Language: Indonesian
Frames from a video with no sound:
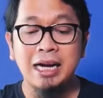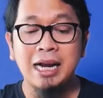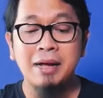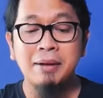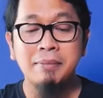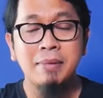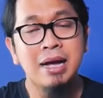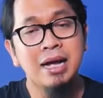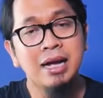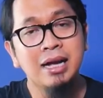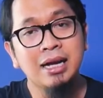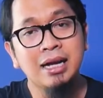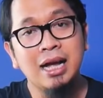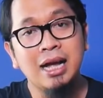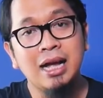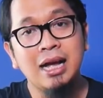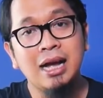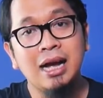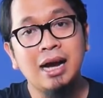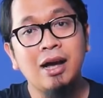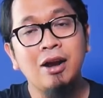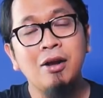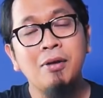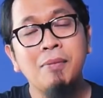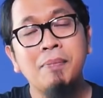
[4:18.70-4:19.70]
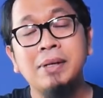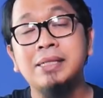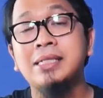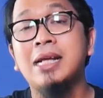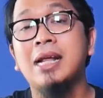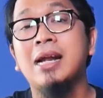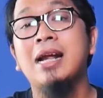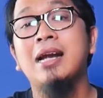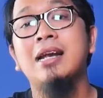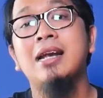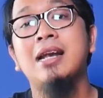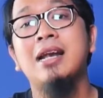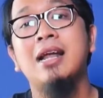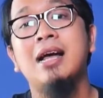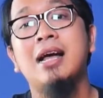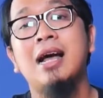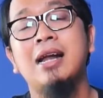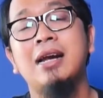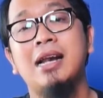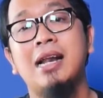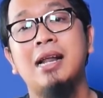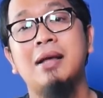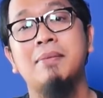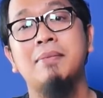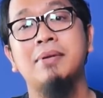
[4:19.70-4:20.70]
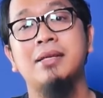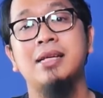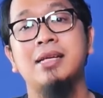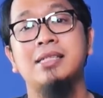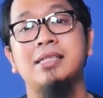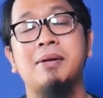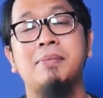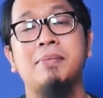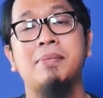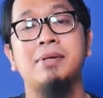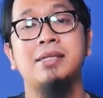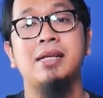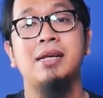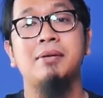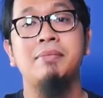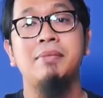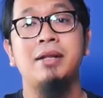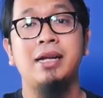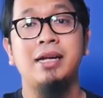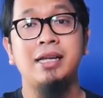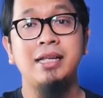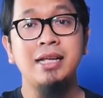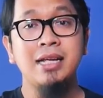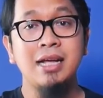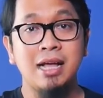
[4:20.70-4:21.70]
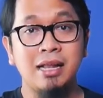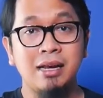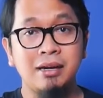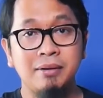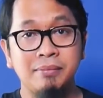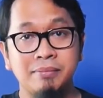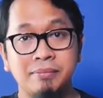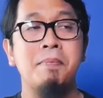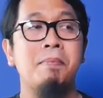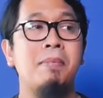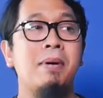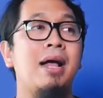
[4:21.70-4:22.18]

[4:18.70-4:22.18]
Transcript: Nah maka kalau pasar Anda adalah menyasar pasar milenial,